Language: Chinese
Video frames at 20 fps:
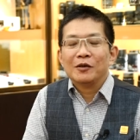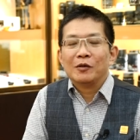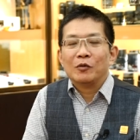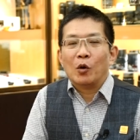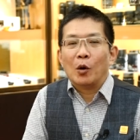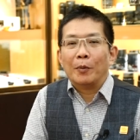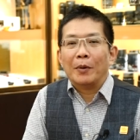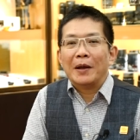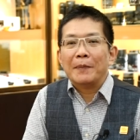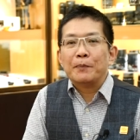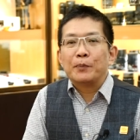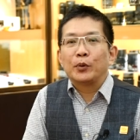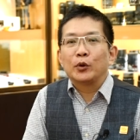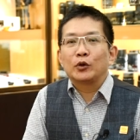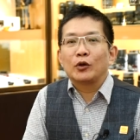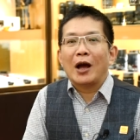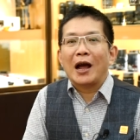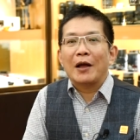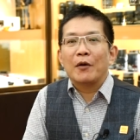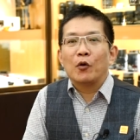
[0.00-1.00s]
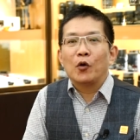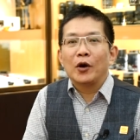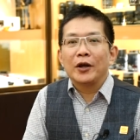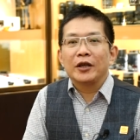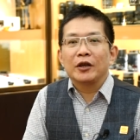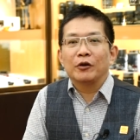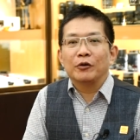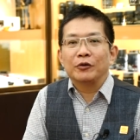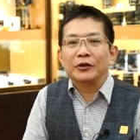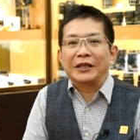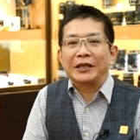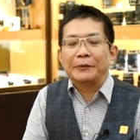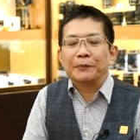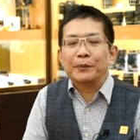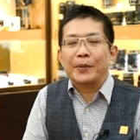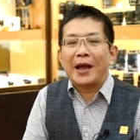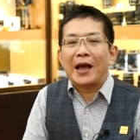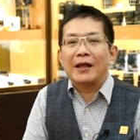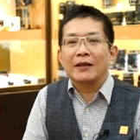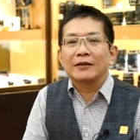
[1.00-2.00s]
我们不断会有影
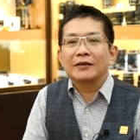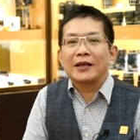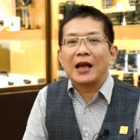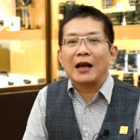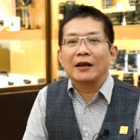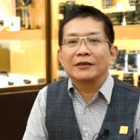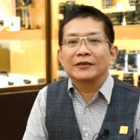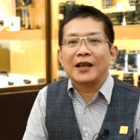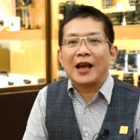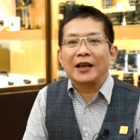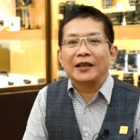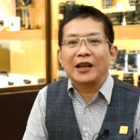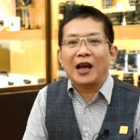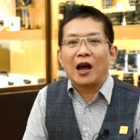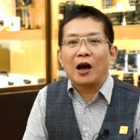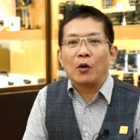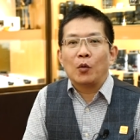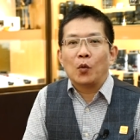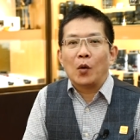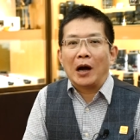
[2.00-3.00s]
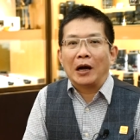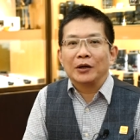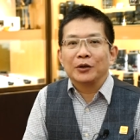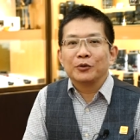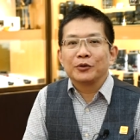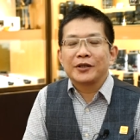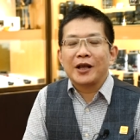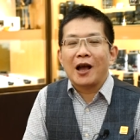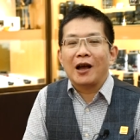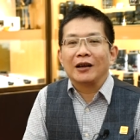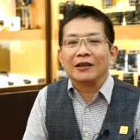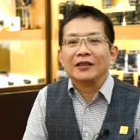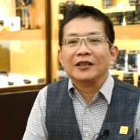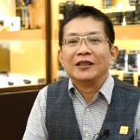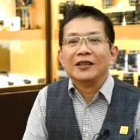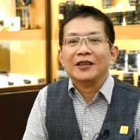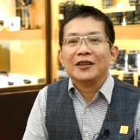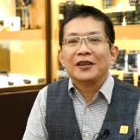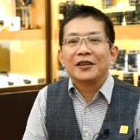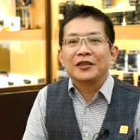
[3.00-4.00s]
片上载到网络上，
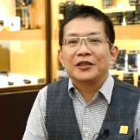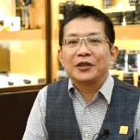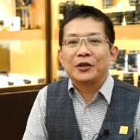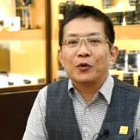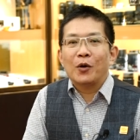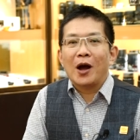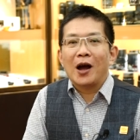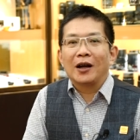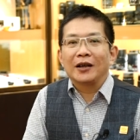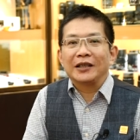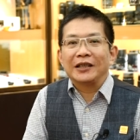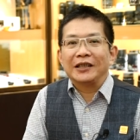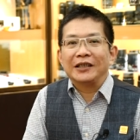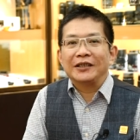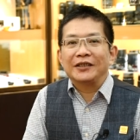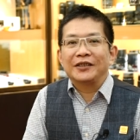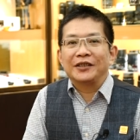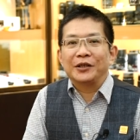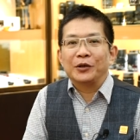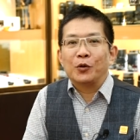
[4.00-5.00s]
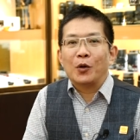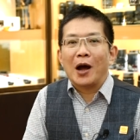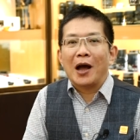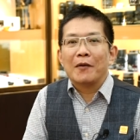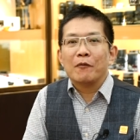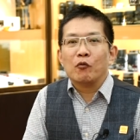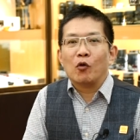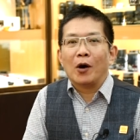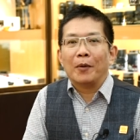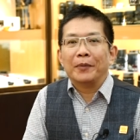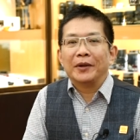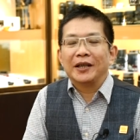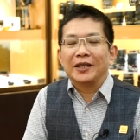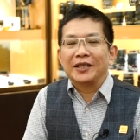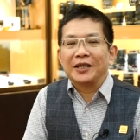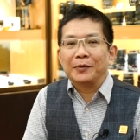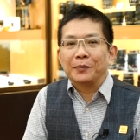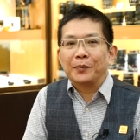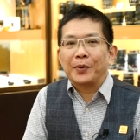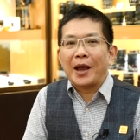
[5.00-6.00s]
希望你喜欢我们的
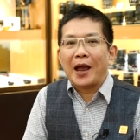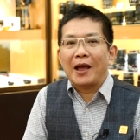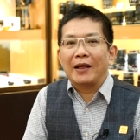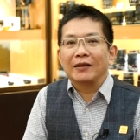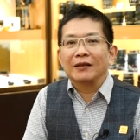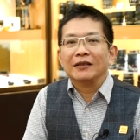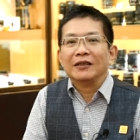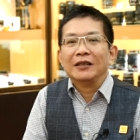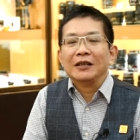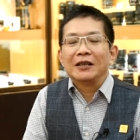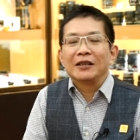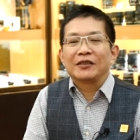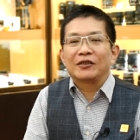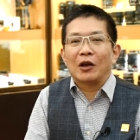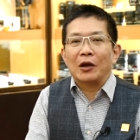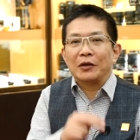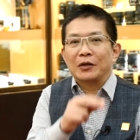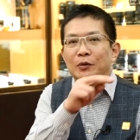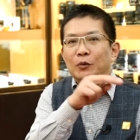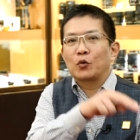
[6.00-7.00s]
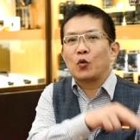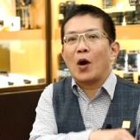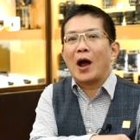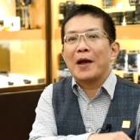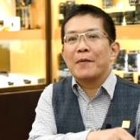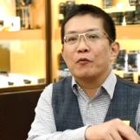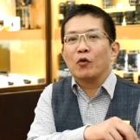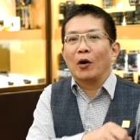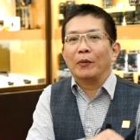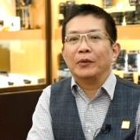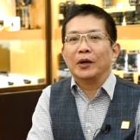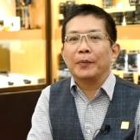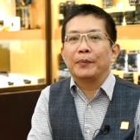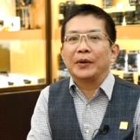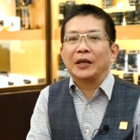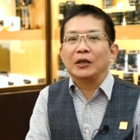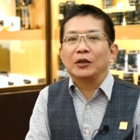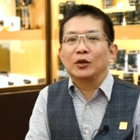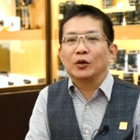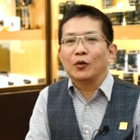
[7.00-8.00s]
影片 ，subscribe 我们的
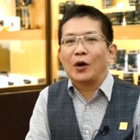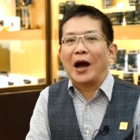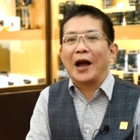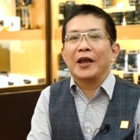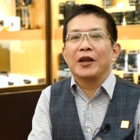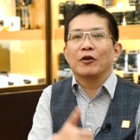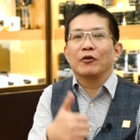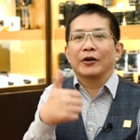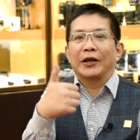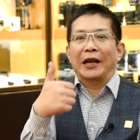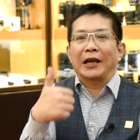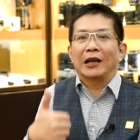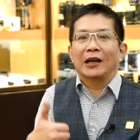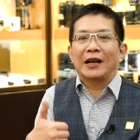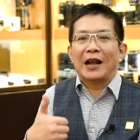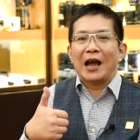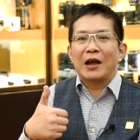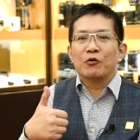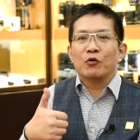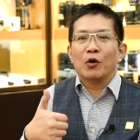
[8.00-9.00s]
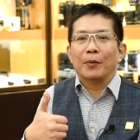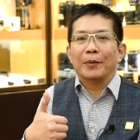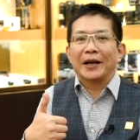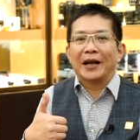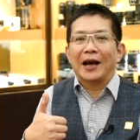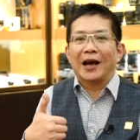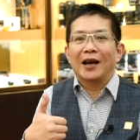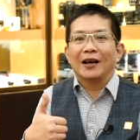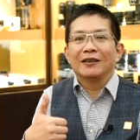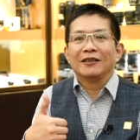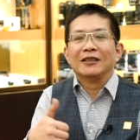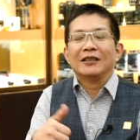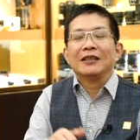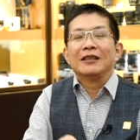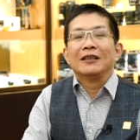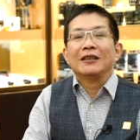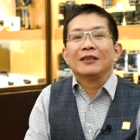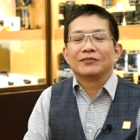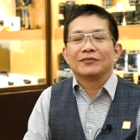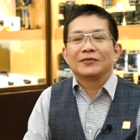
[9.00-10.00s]
频道，还有给个 like 我们啦、啊。
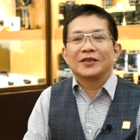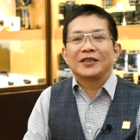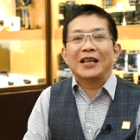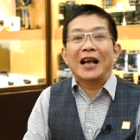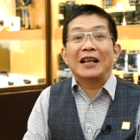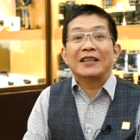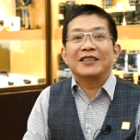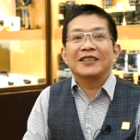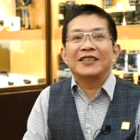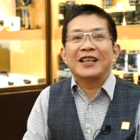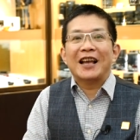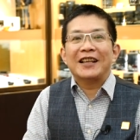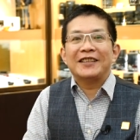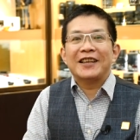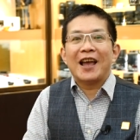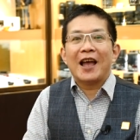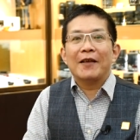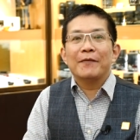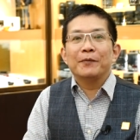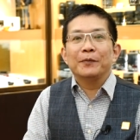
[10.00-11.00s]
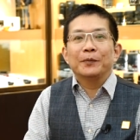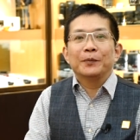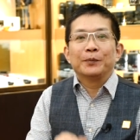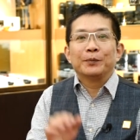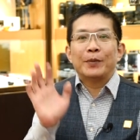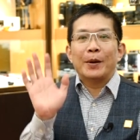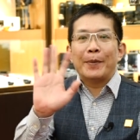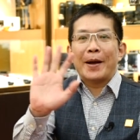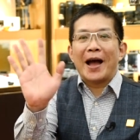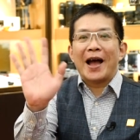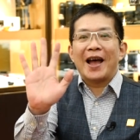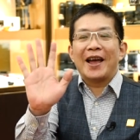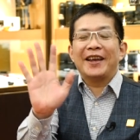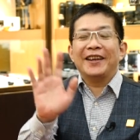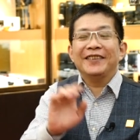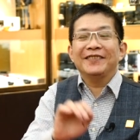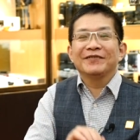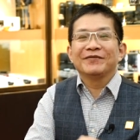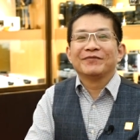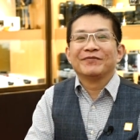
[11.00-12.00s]
下次再见，拜
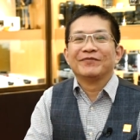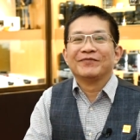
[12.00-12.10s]
拜。